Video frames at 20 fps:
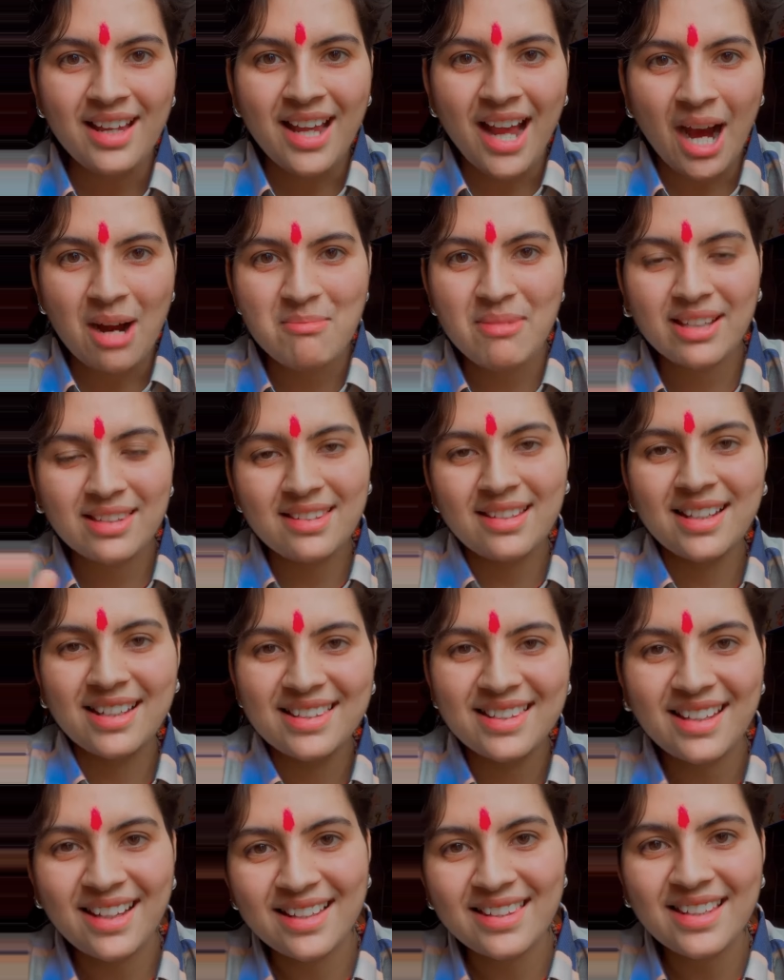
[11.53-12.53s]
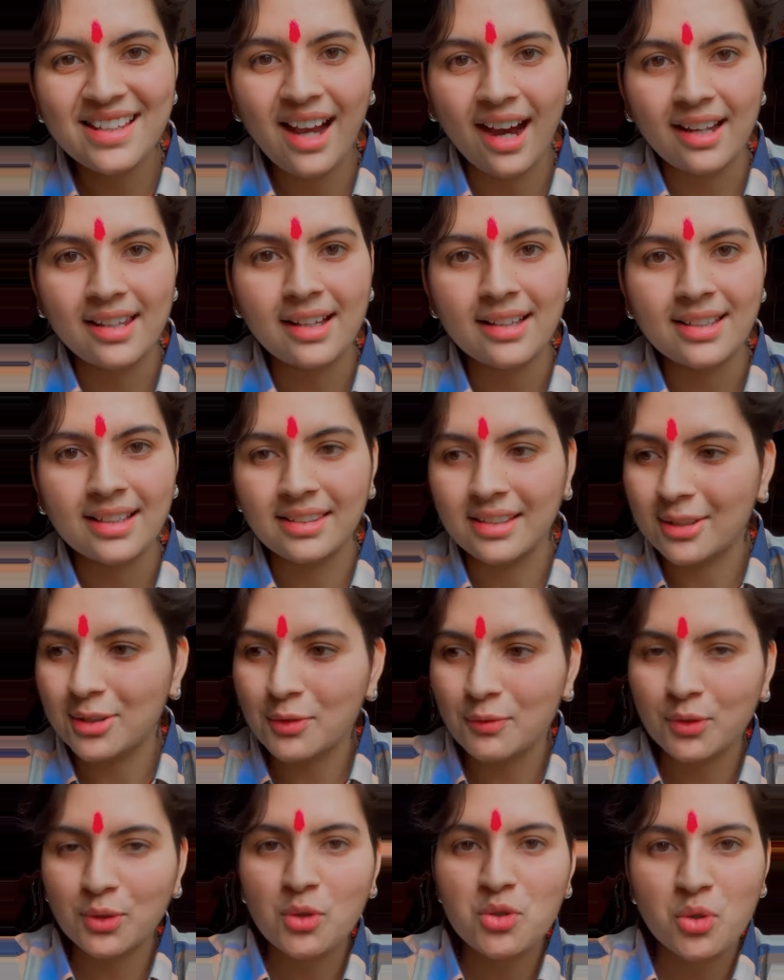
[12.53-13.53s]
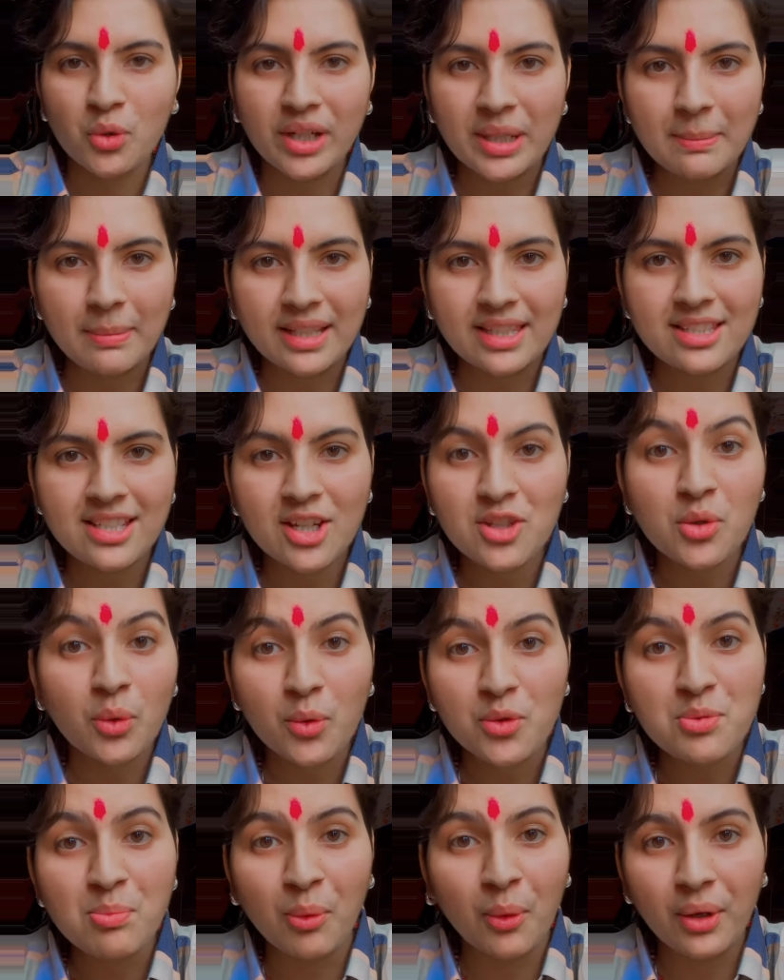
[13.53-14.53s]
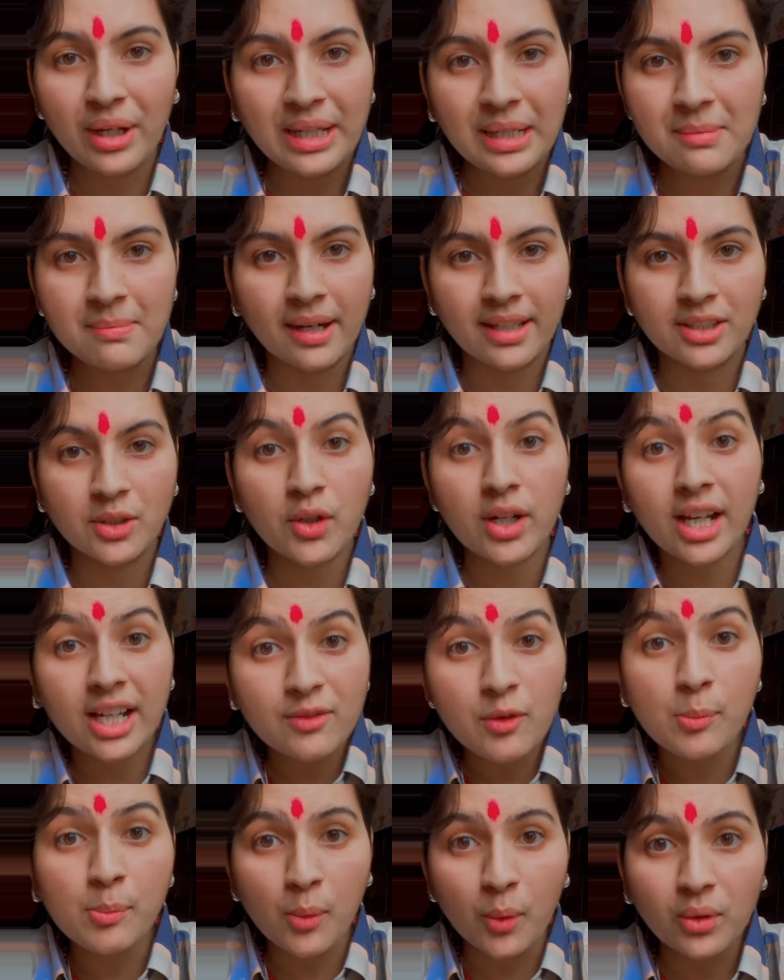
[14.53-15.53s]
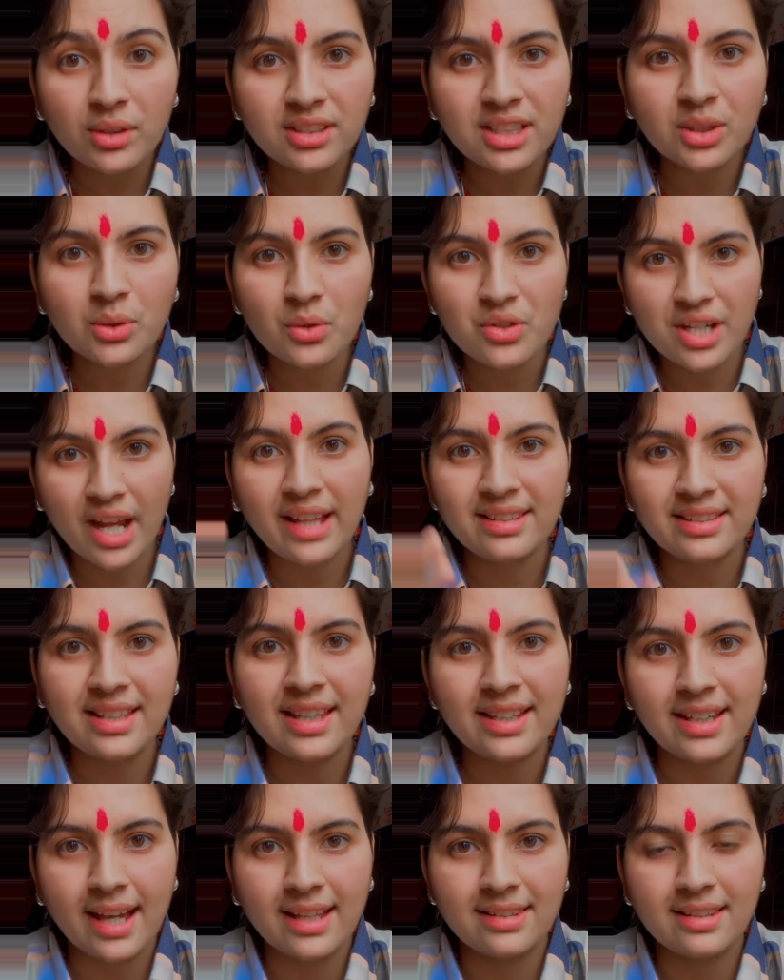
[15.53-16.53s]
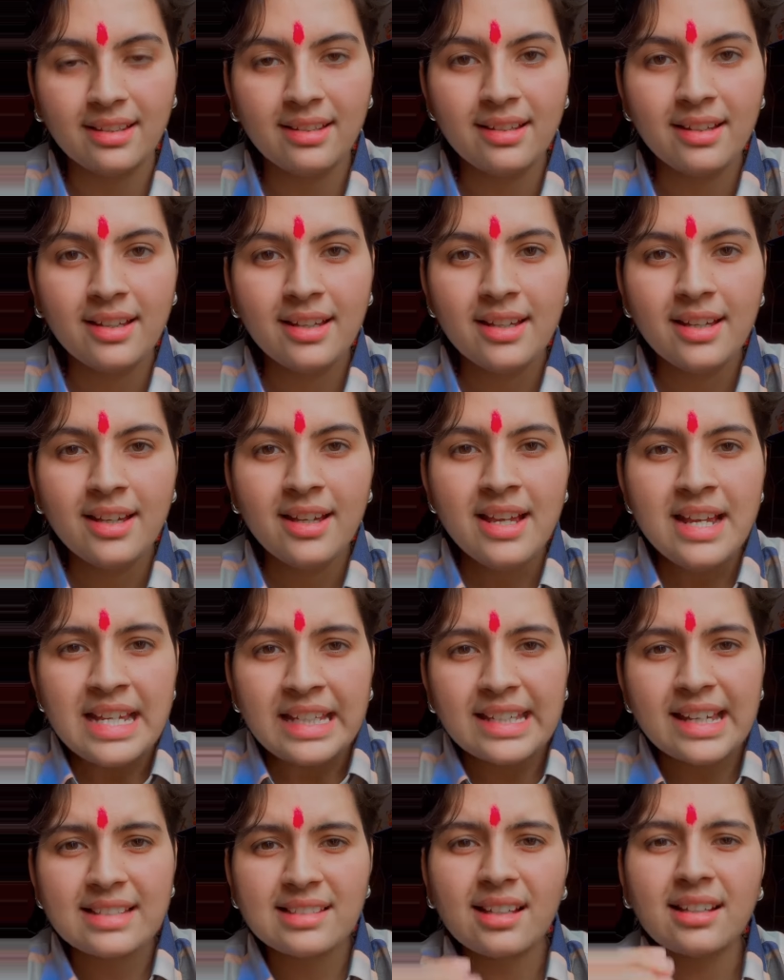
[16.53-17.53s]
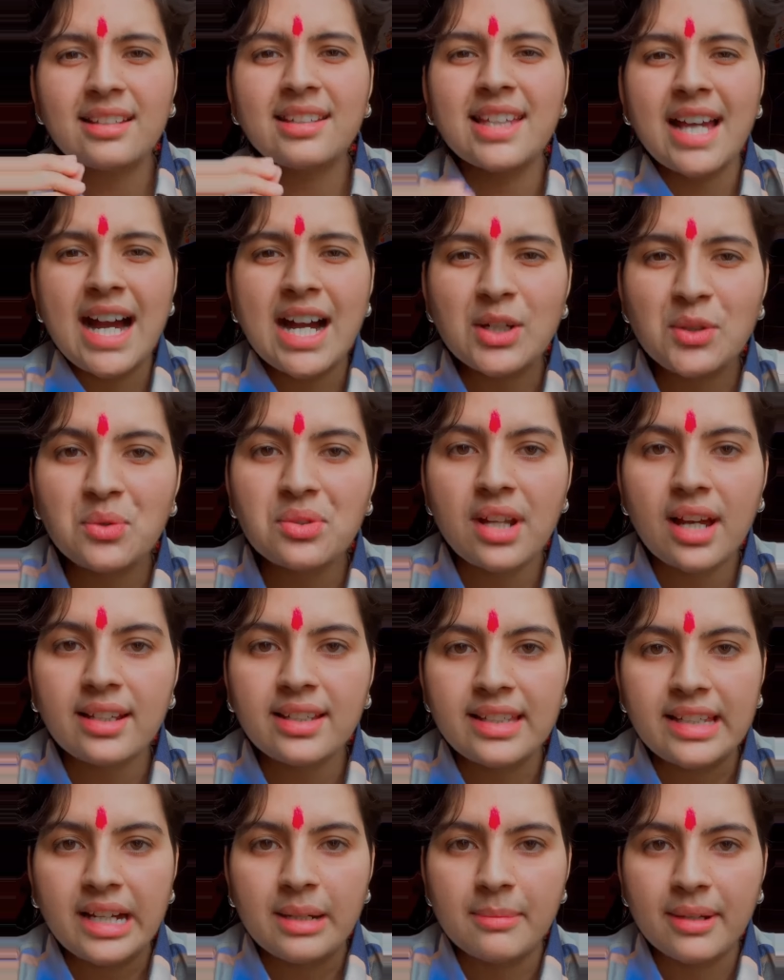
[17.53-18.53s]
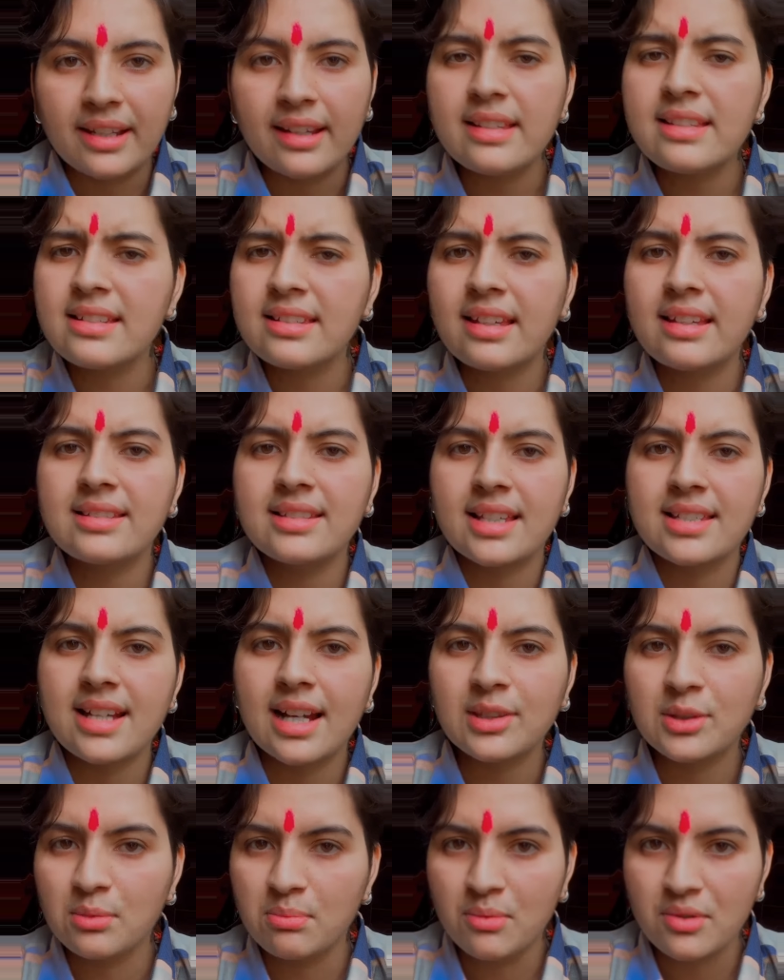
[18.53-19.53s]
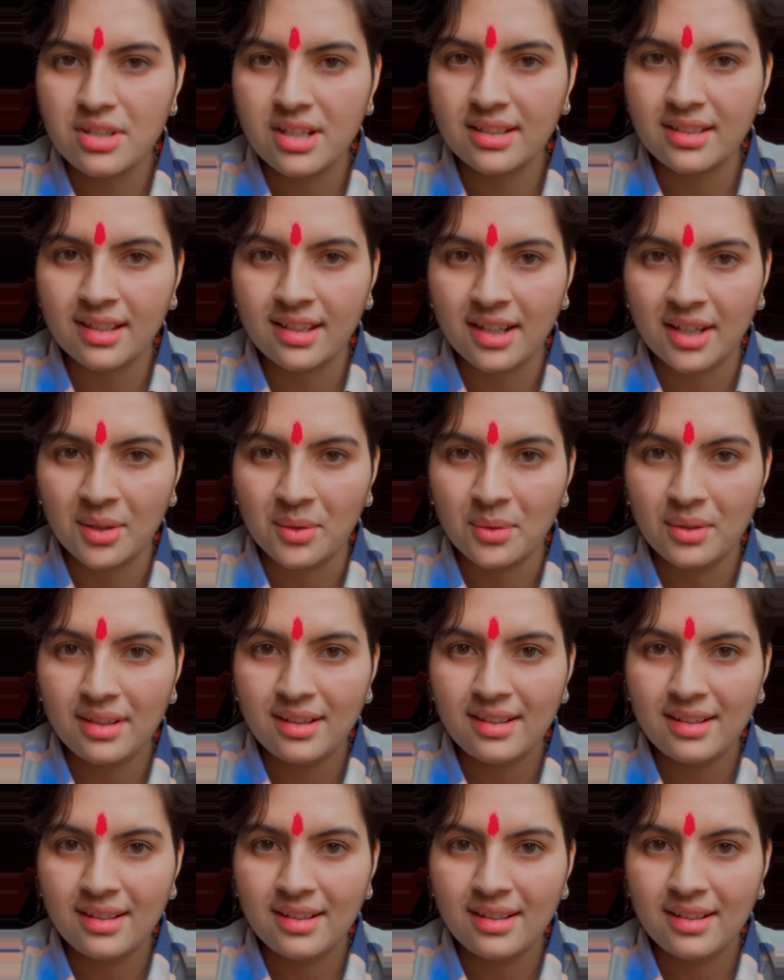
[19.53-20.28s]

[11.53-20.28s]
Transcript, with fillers: हमें इतनी गंदी गंदी गालियाँ देते तो वो तो छोटी बच्ची है जो कुछ बोल नहीं पाती और अगर वो बोलती तो शायद ये कहती कि ऐसा क्या गुना किया मैंने जिसकी सज़ा तुम मुझे दे रहे हो